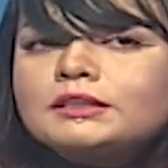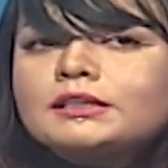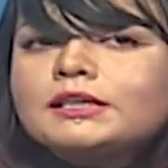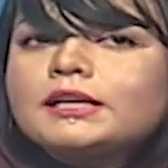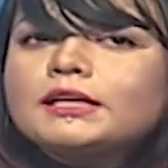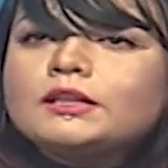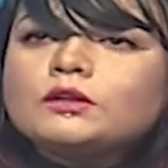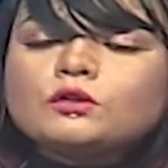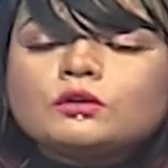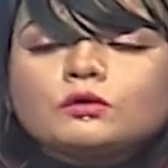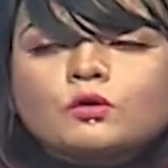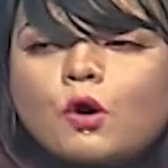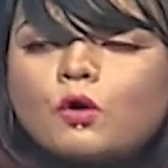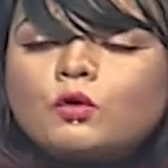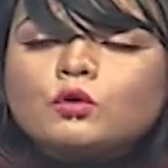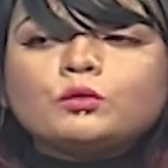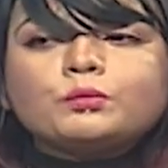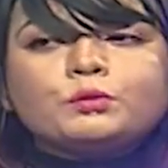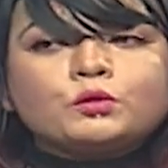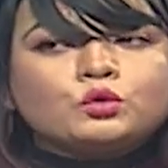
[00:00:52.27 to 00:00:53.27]
থেকে কিন্তু
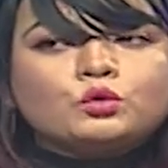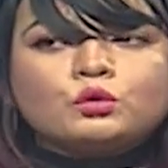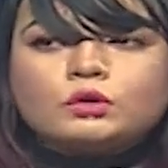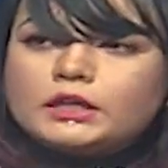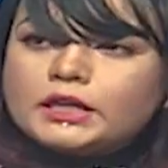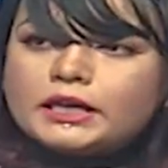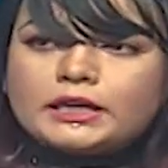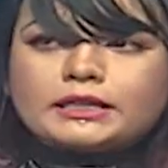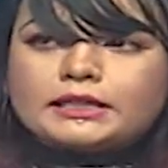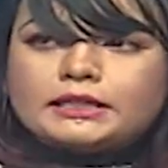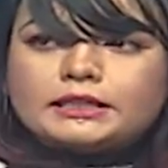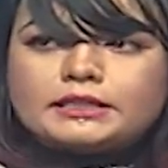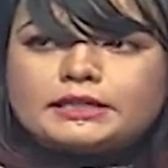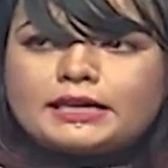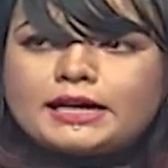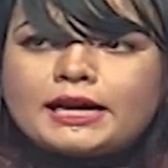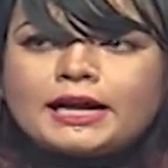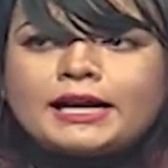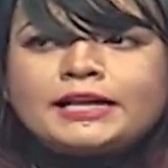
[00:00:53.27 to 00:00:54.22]
কখনো পুতুল নিয়ে খেলি না